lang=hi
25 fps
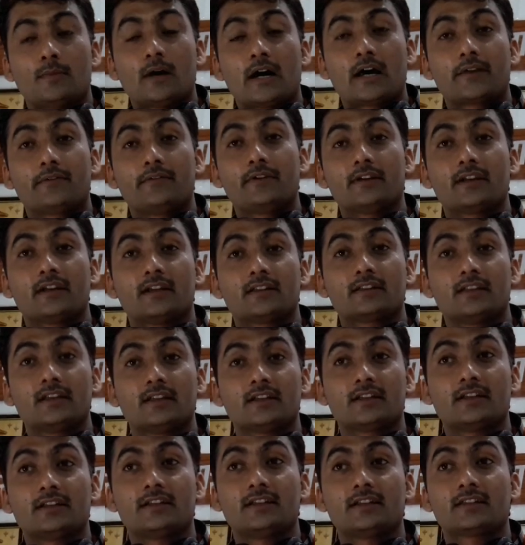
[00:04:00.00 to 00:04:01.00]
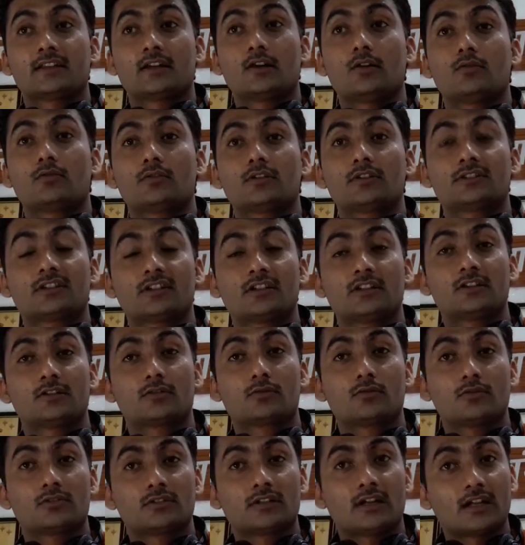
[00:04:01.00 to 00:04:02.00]
भारवी कहते हैं कि नेताओं के
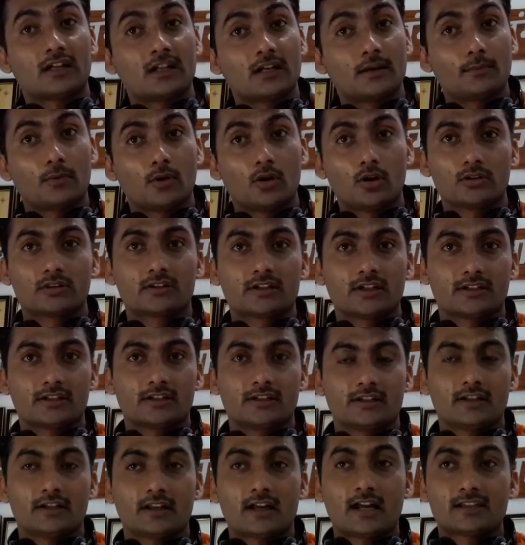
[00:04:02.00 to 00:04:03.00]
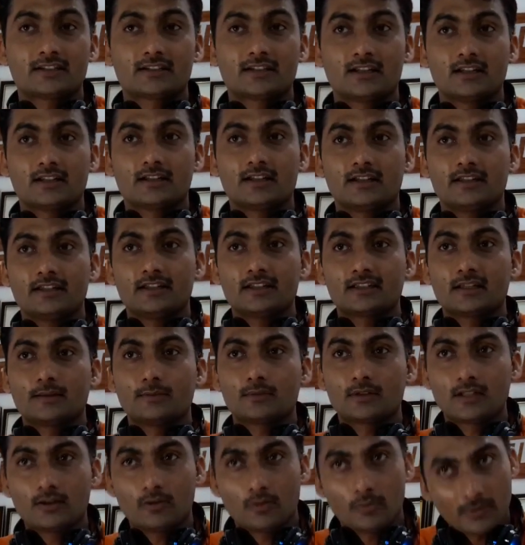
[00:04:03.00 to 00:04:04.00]
चरित्र को जानना बहुत कठिन है आजकल के नेता
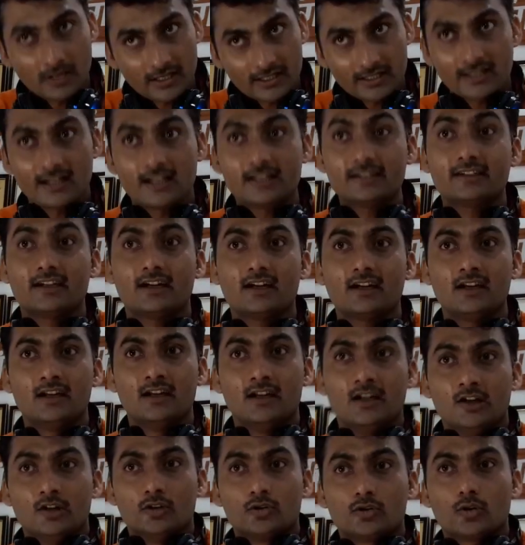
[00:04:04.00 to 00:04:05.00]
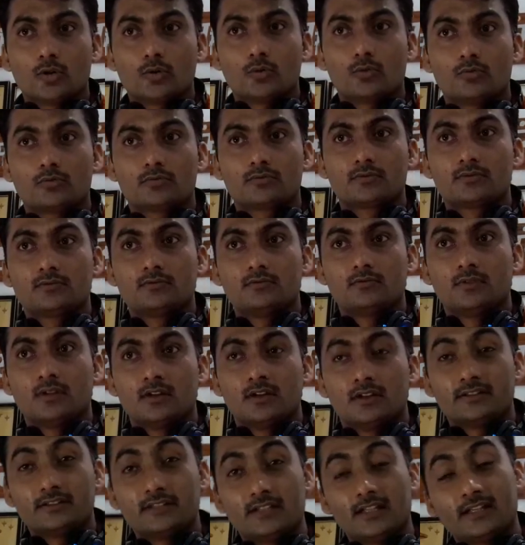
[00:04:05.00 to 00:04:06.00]
मतलब हमारे राजा तो
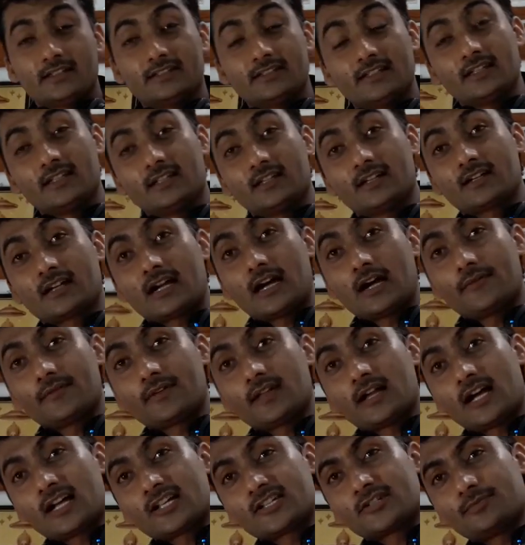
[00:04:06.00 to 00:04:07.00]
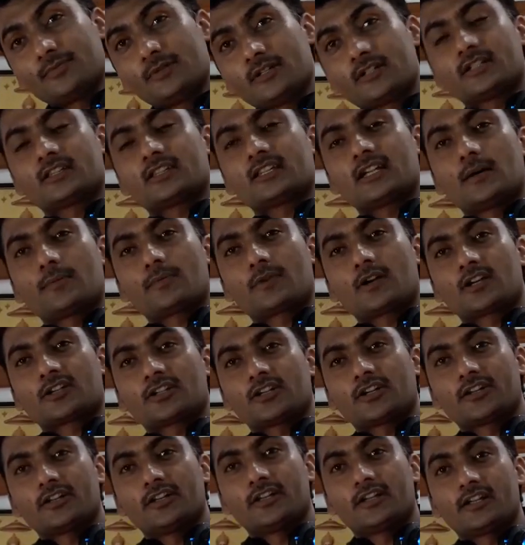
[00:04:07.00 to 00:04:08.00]
ये ये ये काव्य आज भी कितना
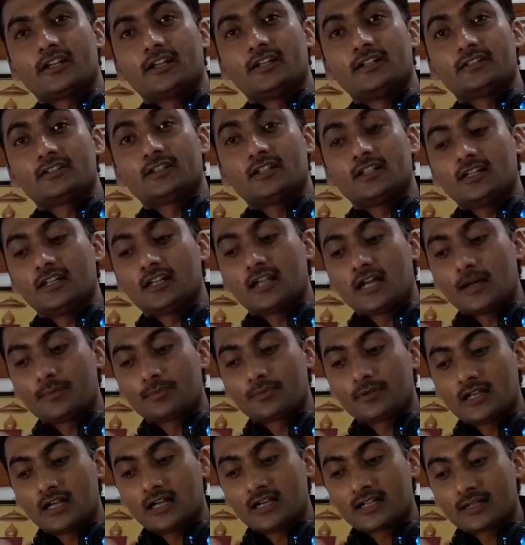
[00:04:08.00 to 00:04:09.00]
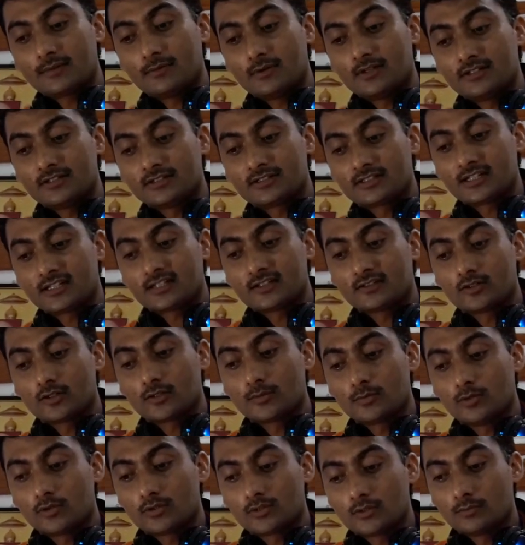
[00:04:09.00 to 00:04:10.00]
प्रासंगिक है इसीलिए आप यहाँ केवल निसर्ग
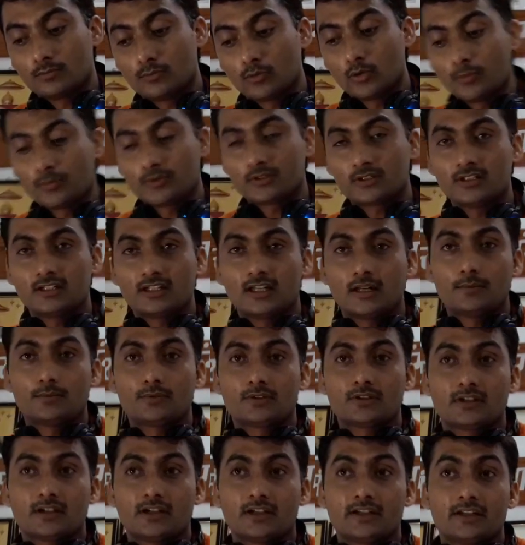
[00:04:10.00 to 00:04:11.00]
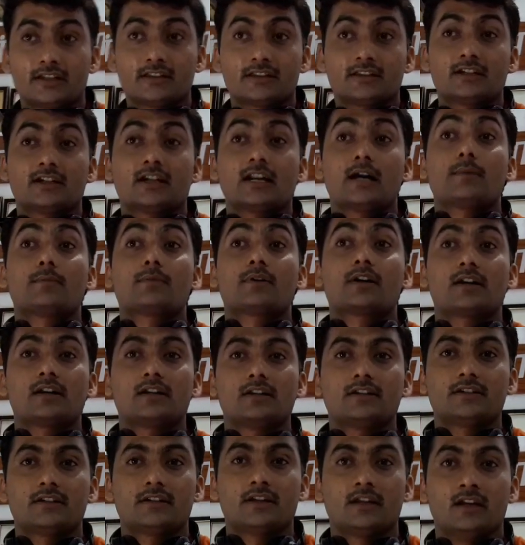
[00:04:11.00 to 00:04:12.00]
दुर्बोध भूपति नाम की जगह नेत्री नाम कर
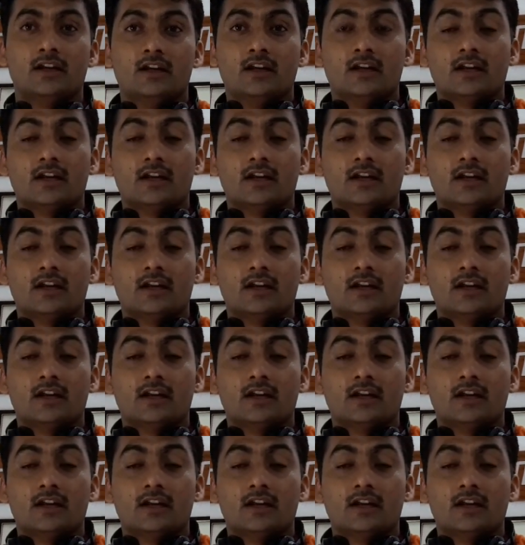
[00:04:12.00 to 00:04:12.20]
लीजिए